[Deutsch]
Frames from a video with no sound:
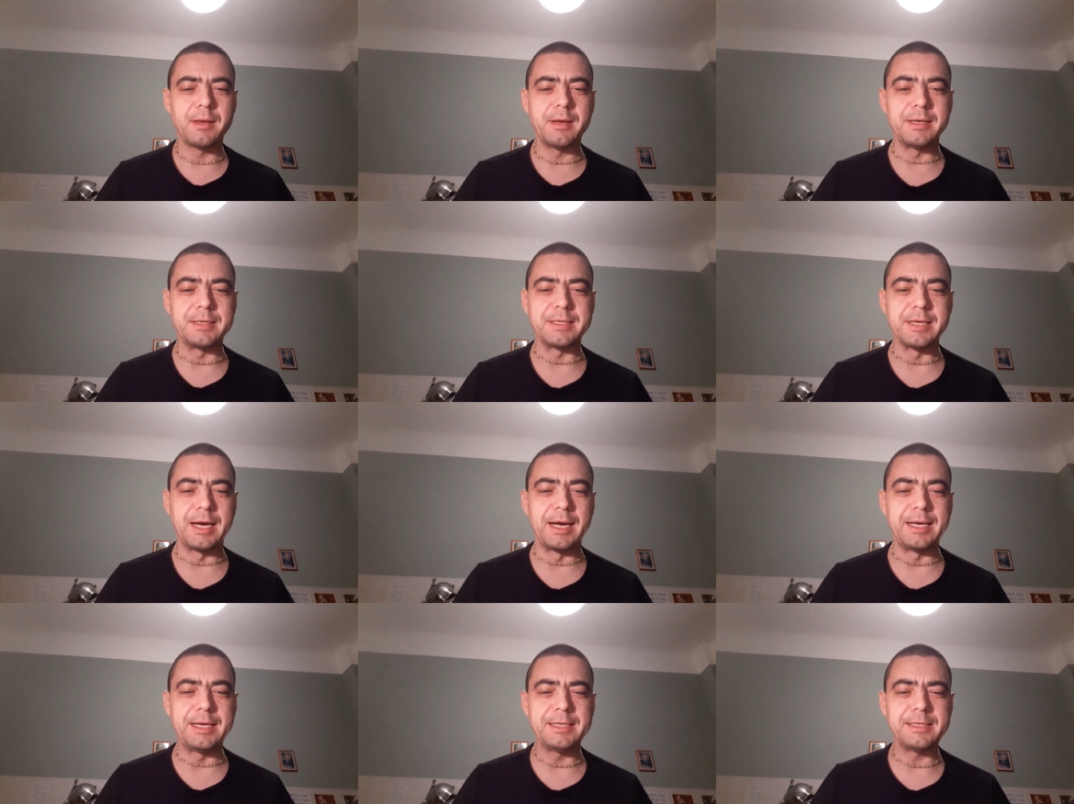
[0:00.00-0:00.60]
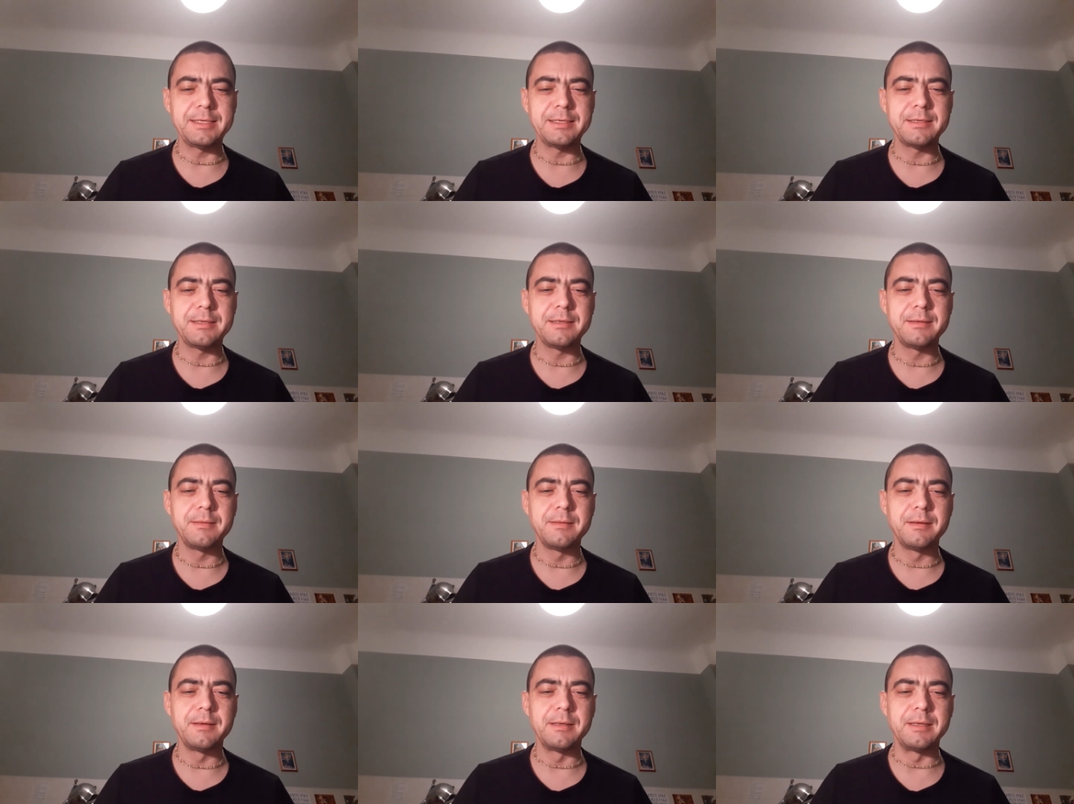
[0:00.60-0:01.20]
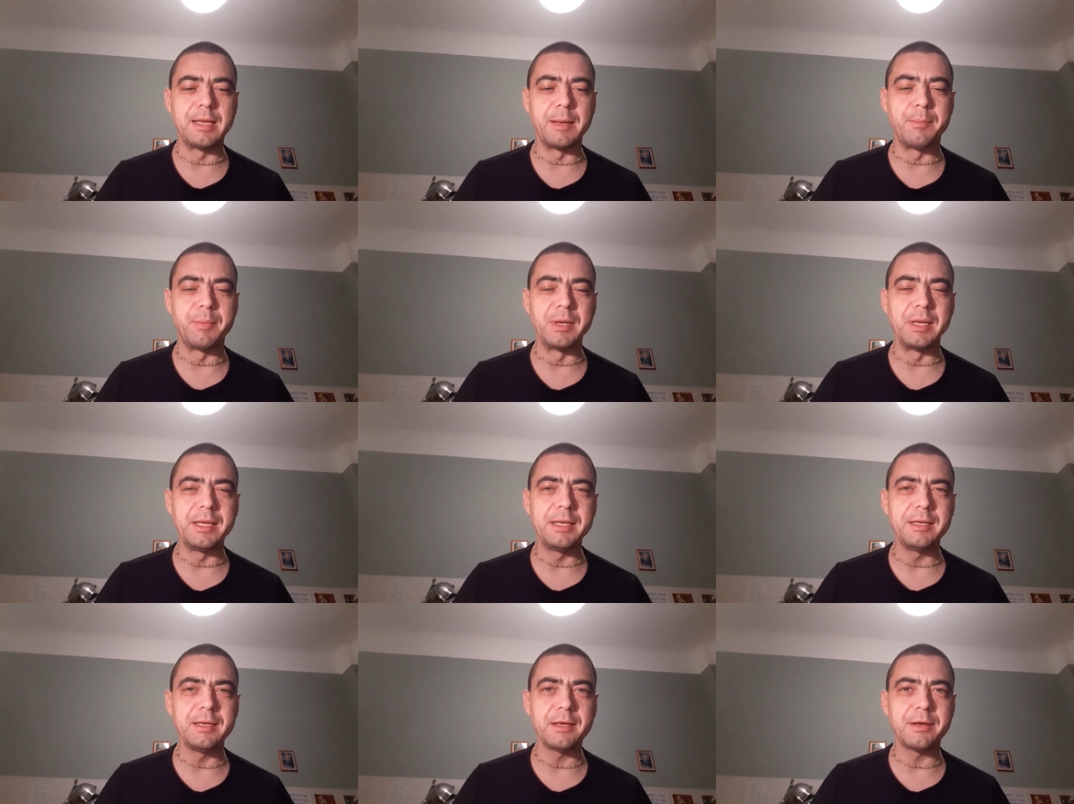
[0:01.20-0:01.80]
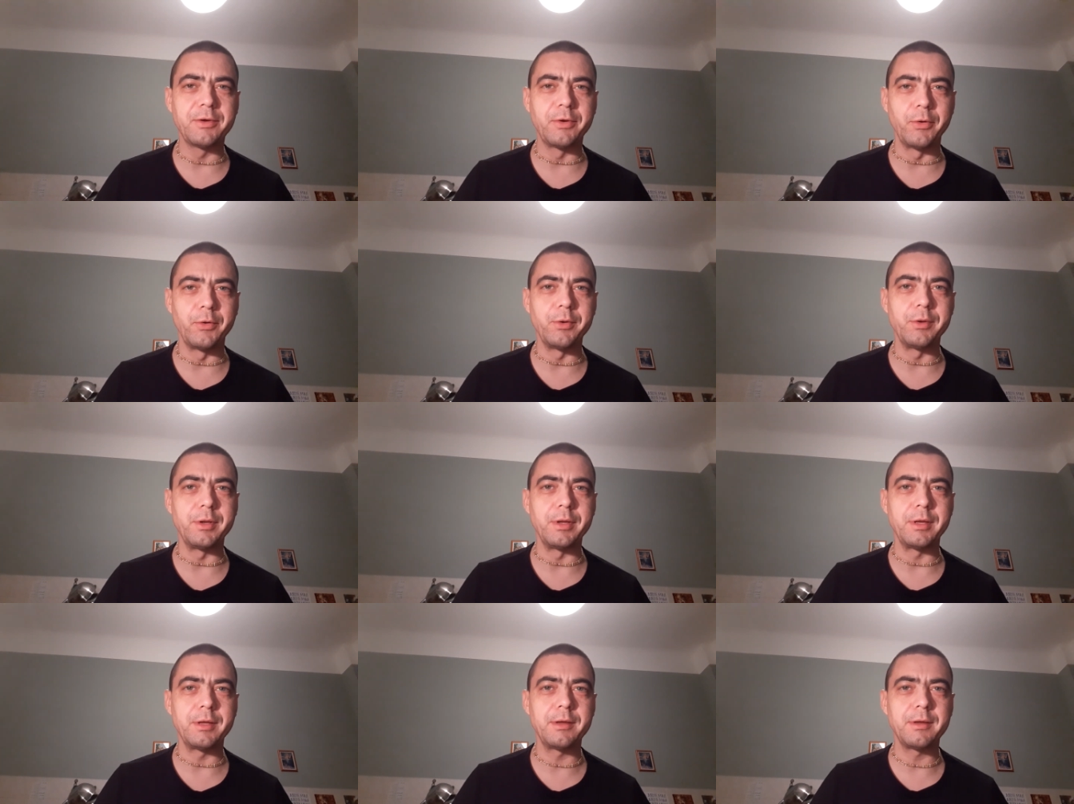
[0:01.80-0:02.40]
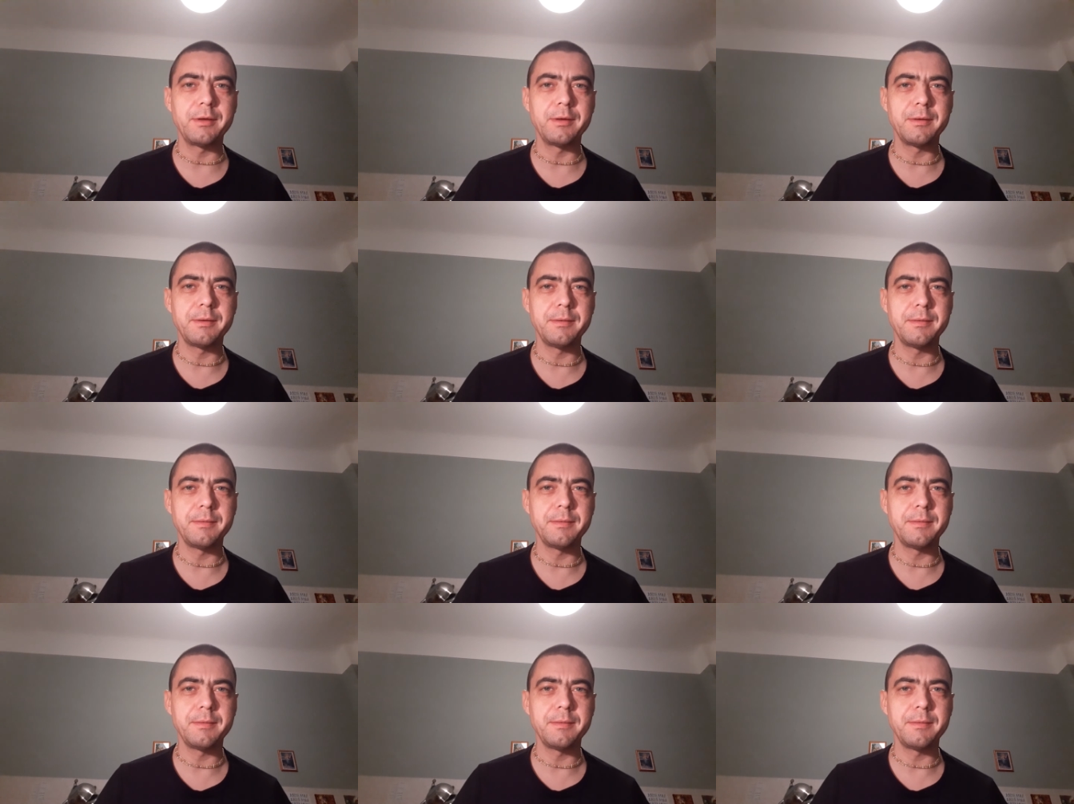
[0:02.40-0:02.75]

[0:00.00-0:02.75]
Es heißt Der blinde König.